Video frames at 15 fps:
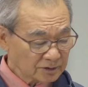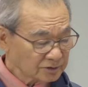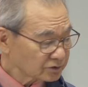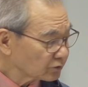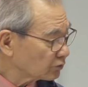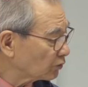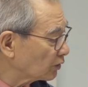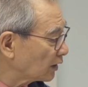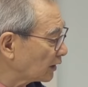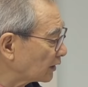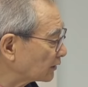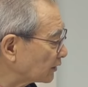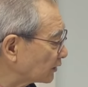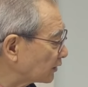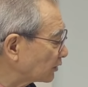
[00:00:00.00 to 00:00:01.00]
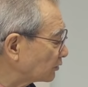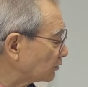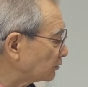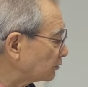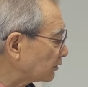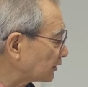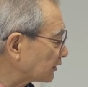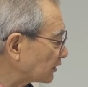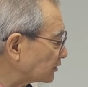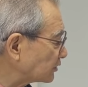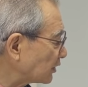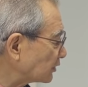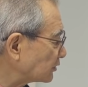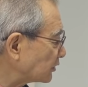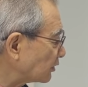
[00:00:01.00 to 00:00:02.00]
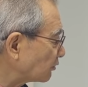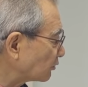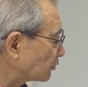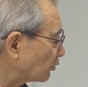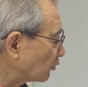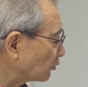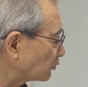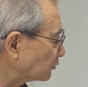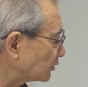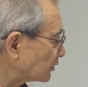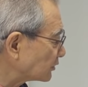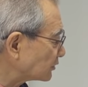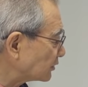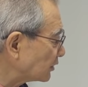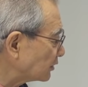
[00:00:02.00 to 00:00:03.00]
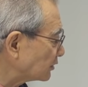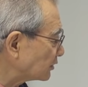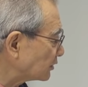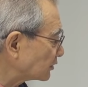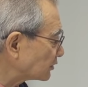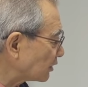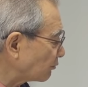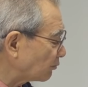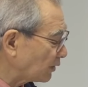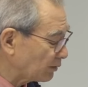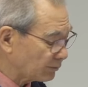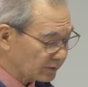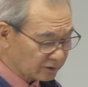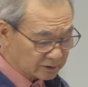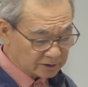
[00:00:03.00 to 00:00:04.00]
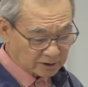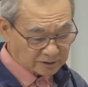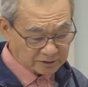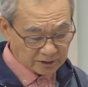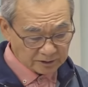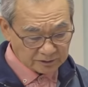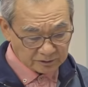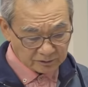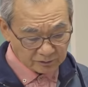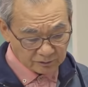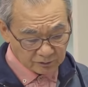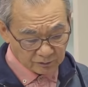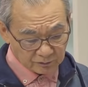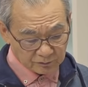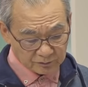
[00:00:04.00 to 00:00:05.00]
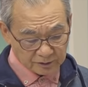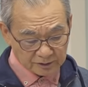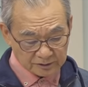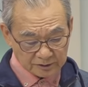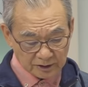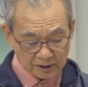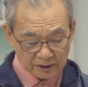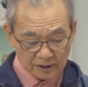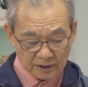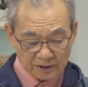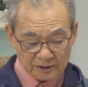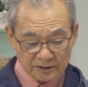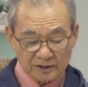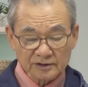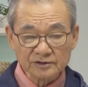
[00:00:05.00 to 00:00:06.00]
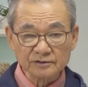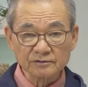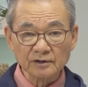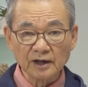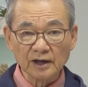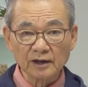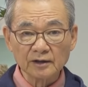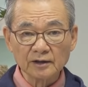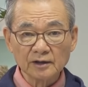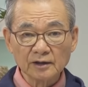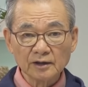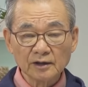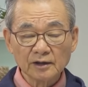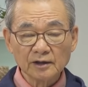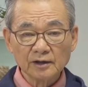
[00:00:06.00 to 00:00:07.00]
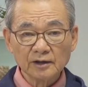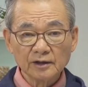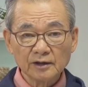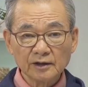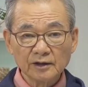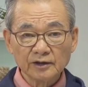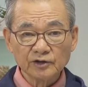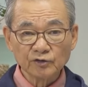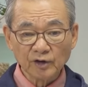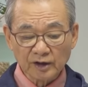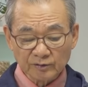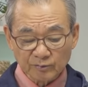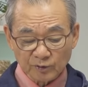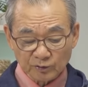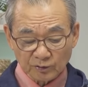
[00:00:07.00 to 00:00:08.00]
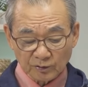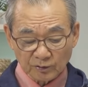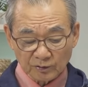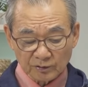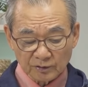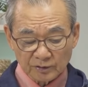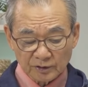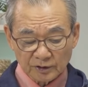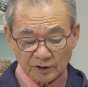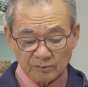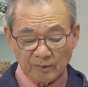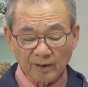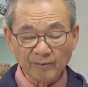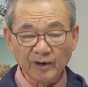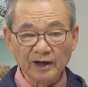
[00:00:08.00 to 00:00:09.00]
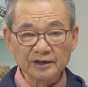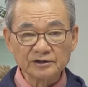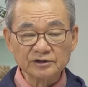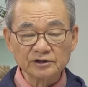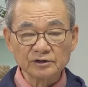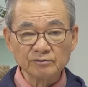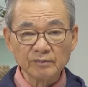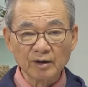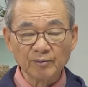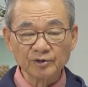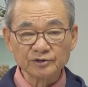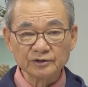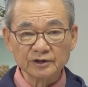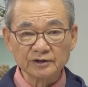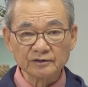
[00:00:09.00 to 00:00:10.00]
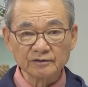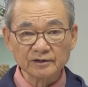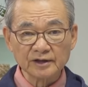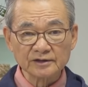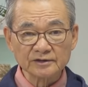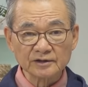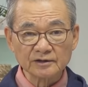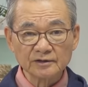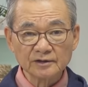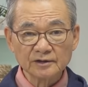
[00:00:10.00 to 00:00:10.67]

そこから出てくる私たちへの教訓ですね。さんばんめ、私たちへの教訓ですが、イエスは弱い者を今も愛し守っていてください。